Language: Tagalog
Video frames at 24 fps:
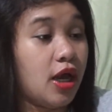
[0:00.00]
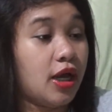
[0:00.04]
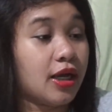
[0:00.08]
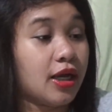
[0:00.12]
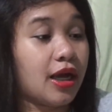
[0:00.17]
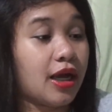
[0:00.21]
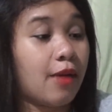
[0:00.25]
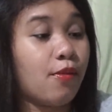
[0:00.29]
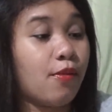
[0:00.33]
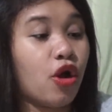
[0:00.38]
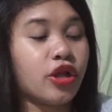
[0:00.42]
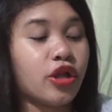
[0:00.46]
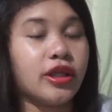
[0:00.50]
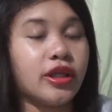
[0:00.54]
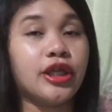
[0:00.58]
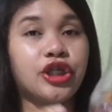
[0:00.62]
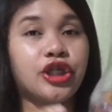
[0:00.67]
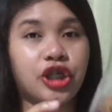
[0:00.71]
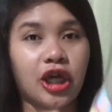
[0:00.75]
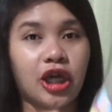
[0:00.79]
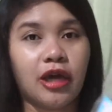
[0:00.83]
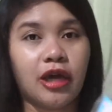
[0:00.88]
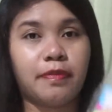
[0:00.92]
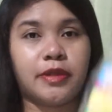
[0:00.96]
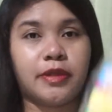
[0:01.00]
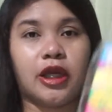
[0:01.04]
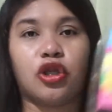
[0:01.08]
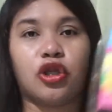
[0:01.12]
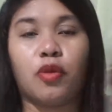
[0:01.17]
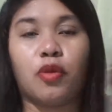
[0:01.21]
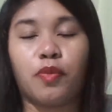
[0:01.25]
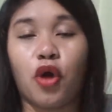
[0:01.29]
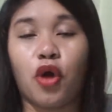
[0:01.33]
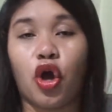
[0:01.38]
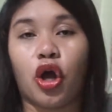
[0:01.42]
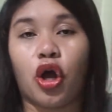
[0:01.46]
Kamote chips.
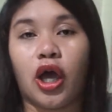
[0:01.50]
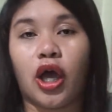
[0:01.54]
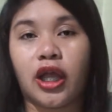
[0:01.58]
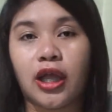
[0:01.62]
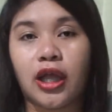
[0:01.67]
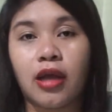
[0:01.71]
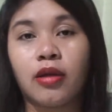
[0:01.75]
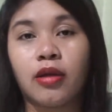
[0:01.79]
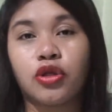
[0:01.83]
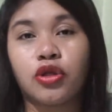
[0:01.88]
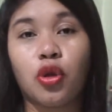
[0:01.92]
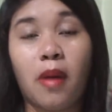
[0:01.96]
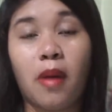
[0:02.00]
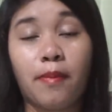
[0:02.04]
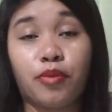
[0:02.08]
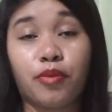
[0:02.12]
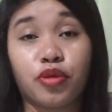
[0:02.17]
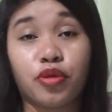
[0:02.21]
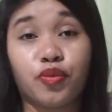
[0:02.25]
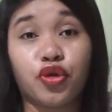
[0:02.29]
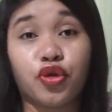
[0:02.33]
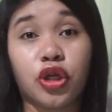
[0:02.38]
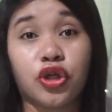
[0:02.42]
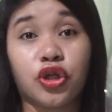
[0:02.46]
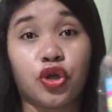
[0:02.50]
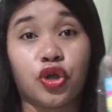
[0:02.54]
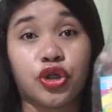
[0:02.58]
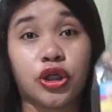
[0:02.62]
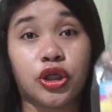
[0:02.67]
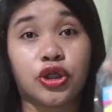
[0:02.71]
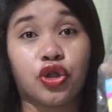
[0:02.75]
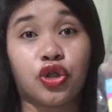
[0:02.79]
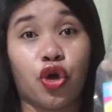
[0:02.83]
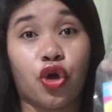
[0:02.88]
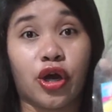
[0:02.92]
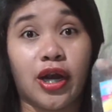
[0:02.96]
Ito po. At ang dumampot po nito si
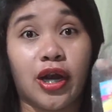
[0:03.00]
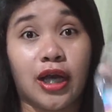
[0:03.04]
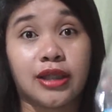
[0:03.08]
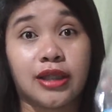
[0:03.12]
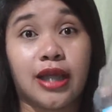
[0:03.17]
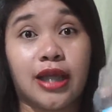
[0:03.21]
Snorlax